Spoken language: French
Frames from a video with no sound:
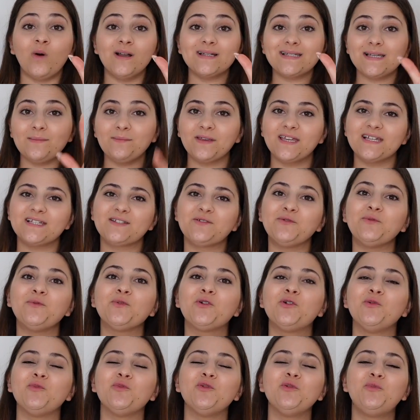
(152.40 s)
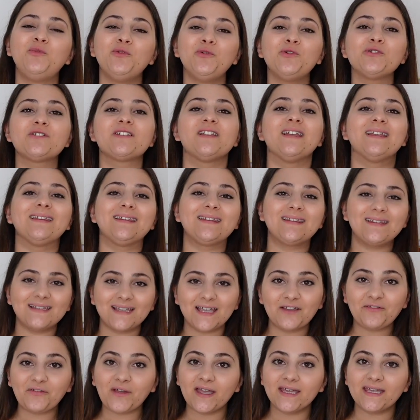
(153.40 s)
Troisième question qu'on me pose
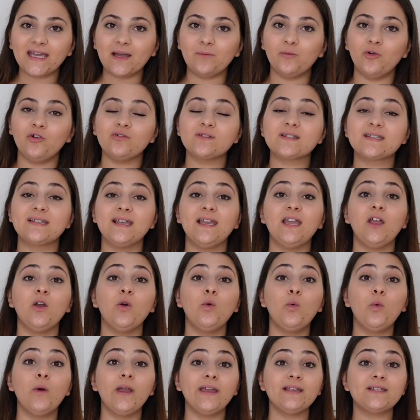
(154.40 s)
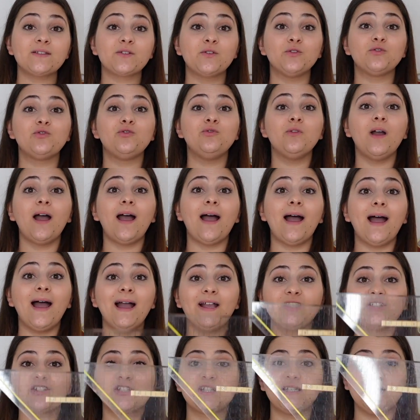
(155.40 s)
très fréquemment, c'est où est-ce que tu as
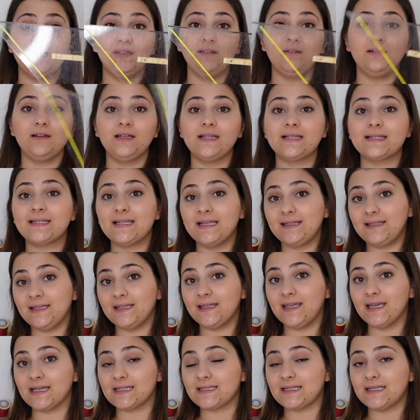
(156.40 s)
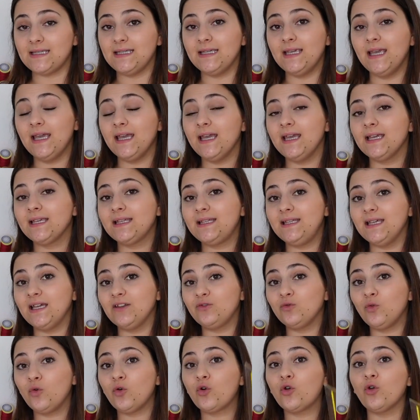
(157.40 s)
acheté cet équerre-ci, qui
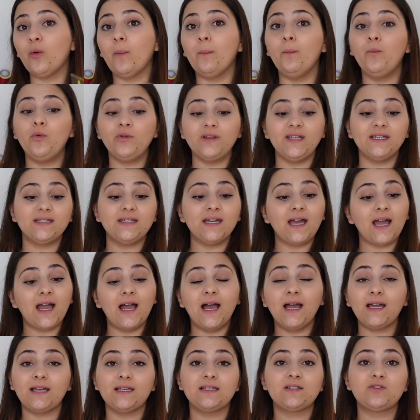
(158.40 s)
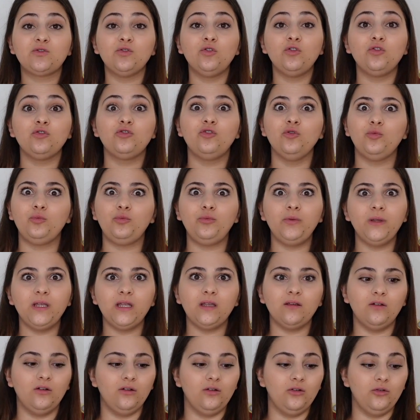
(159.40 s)
est donc mon équerre Aristo
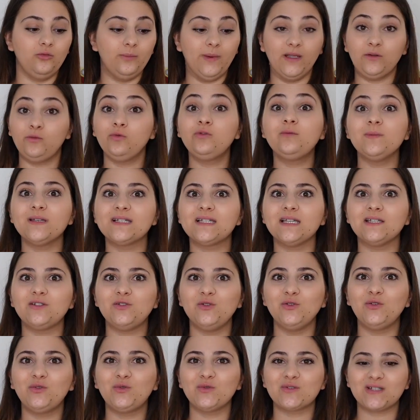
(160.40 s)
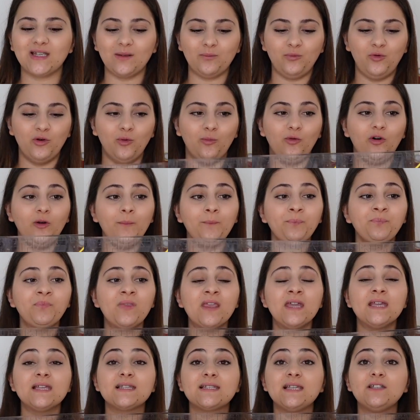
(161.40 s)
depuis euh, bah, toutes mes études tout simplement.
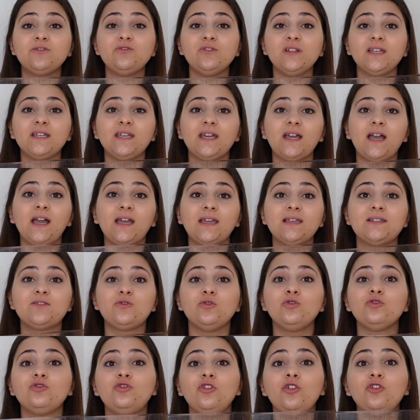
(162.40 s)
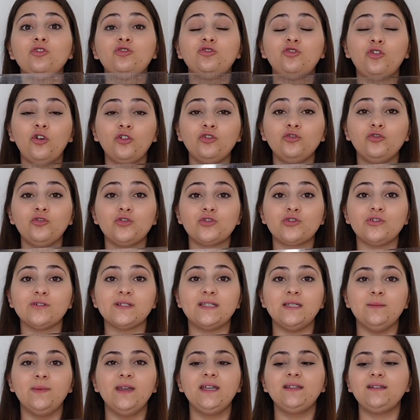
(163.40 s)
C'est une équerre Aristo de 32
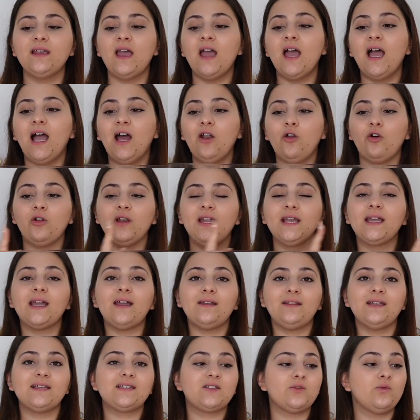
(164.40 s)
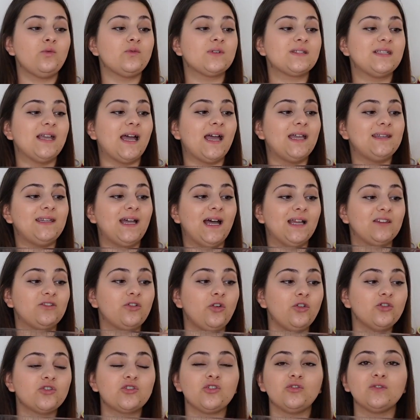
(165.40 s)
cm. Alors les gradations s'arrêtent à
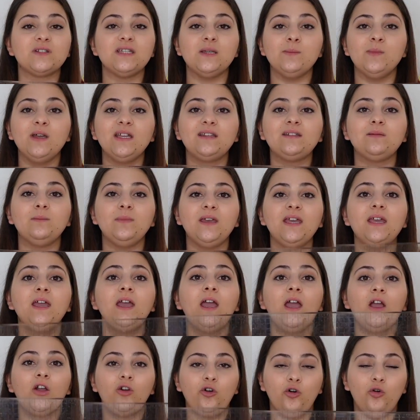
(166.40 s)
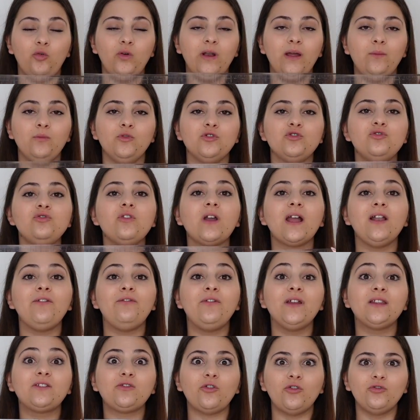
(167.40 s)
30 cm, mais quand on la mesure, elle
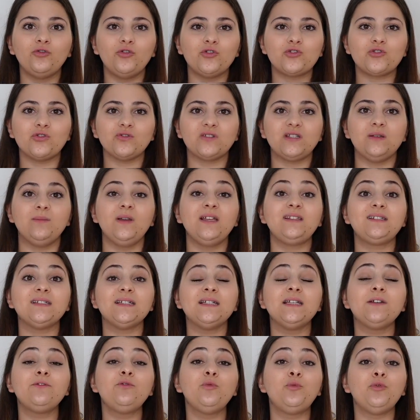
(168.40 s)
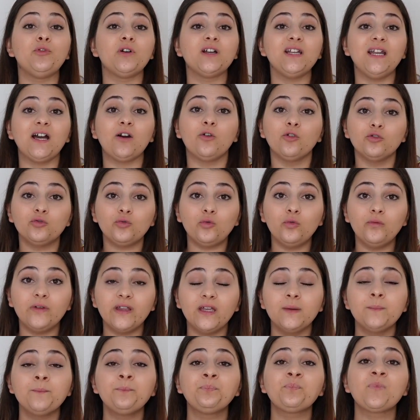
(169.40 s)
fait 32 cm et vous pourrez la
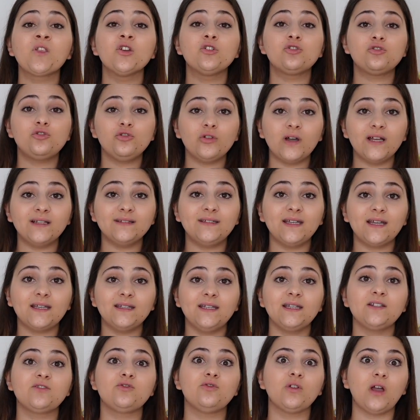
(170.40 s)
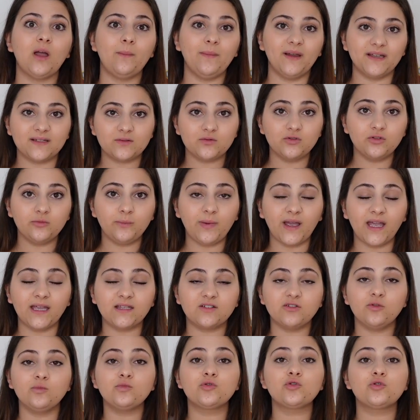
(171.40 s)
retrouver sur internet, sur Amazon par
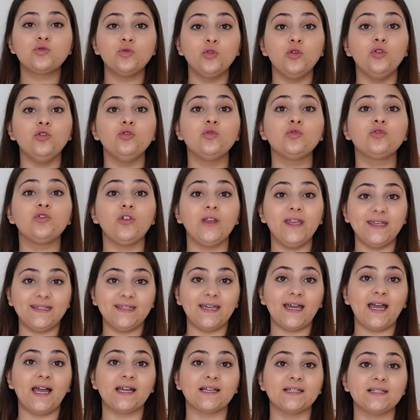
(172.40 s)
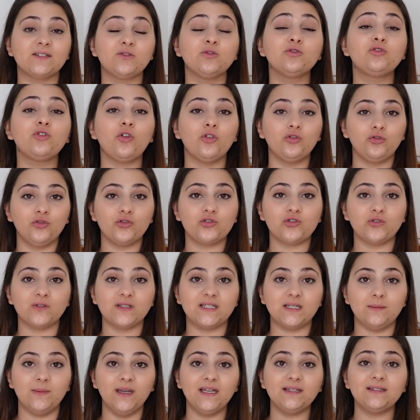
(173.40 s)
exemple, sous le nom de équerre Aristo 32
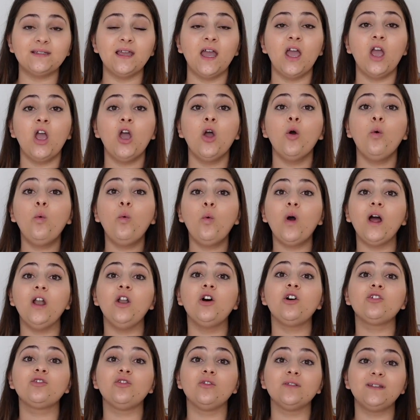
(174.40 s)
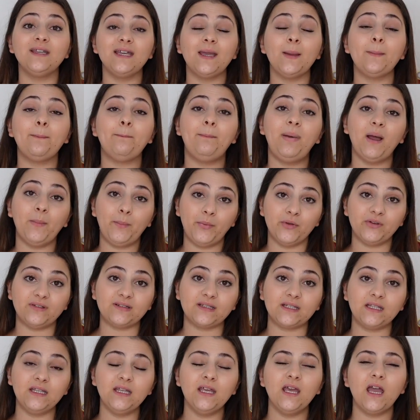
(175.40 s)
cm ou alors dans des
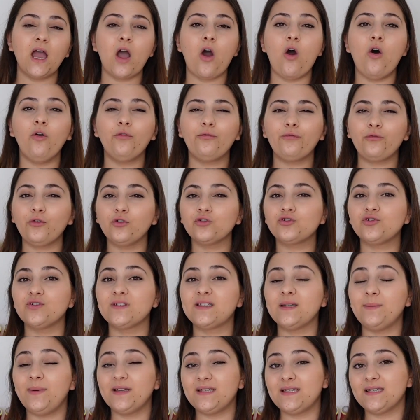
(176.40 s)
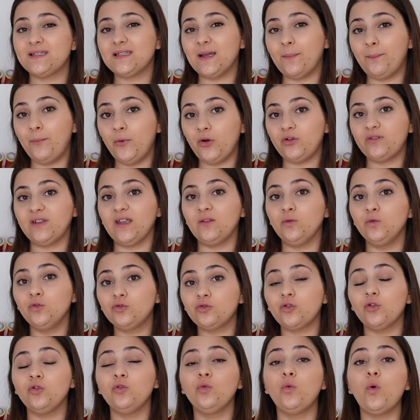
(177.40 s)
papeteries. En France, je ne sais pas si ça porte un
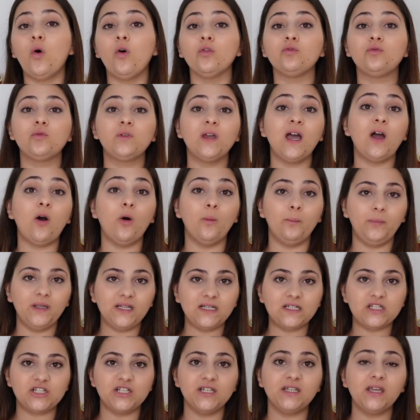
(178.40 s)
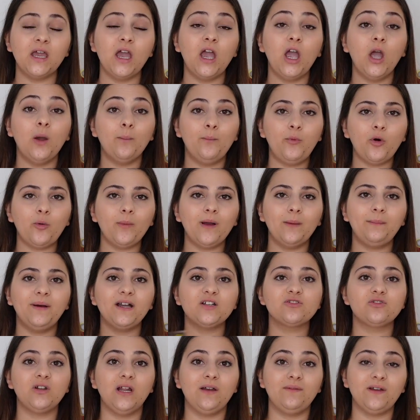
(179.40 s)
autre nom, en tout cas en Belgique, pour ma
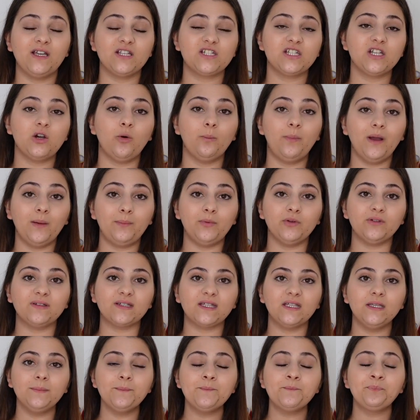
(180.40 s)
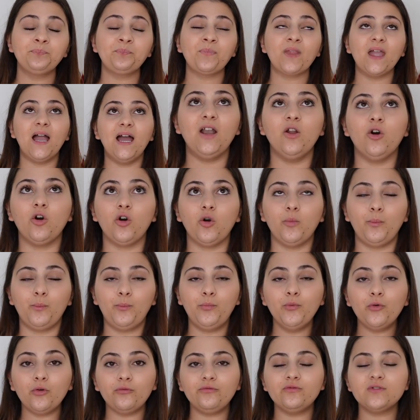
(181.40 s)
part, je l'avais acheté en papeterie alors,
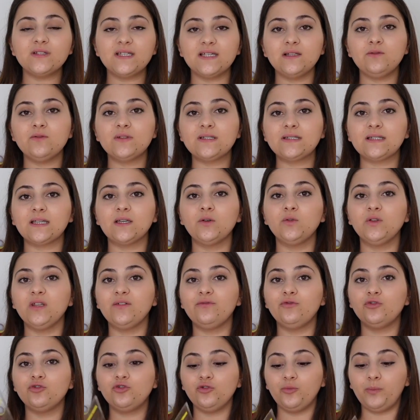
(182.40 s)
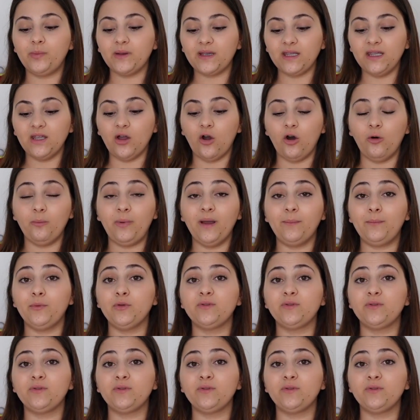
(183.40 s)
pour vous illustrer au niveau du prix en